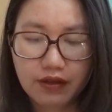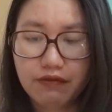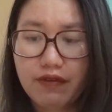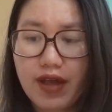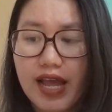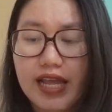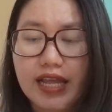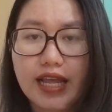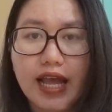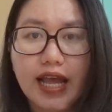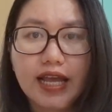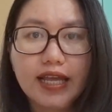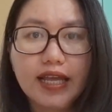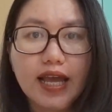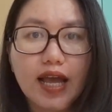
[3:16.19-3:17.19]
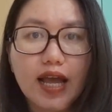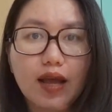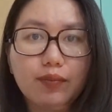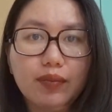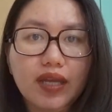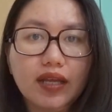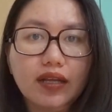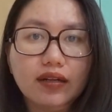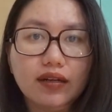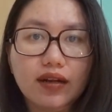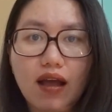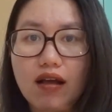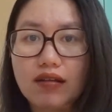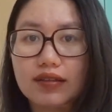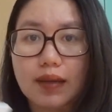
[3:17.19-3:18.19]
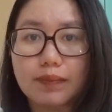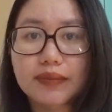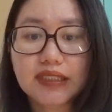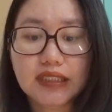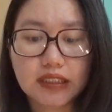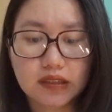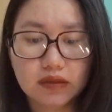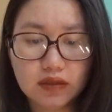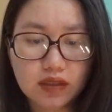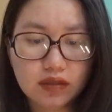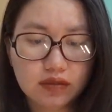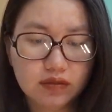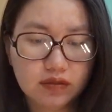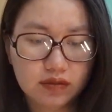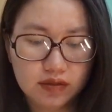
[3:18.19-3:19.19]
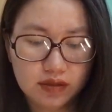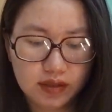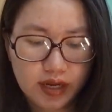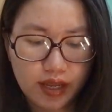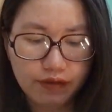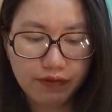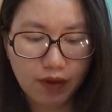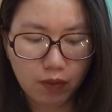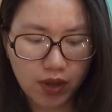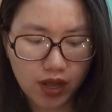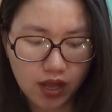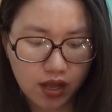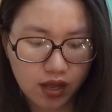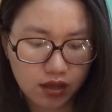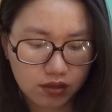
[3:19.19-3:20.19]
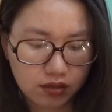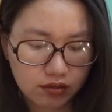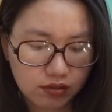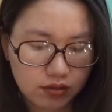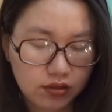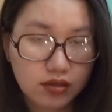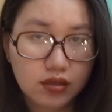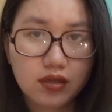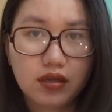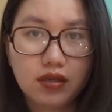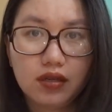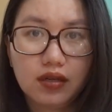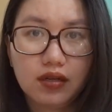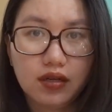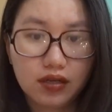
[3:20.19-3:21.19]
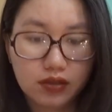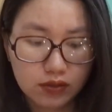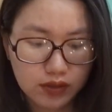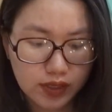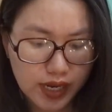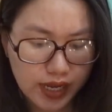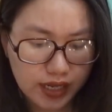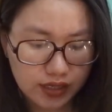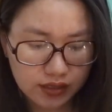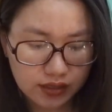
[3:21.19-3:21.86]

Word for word: vài cái ờ, miếng lót thấm sữa để phòng hờ lượt nè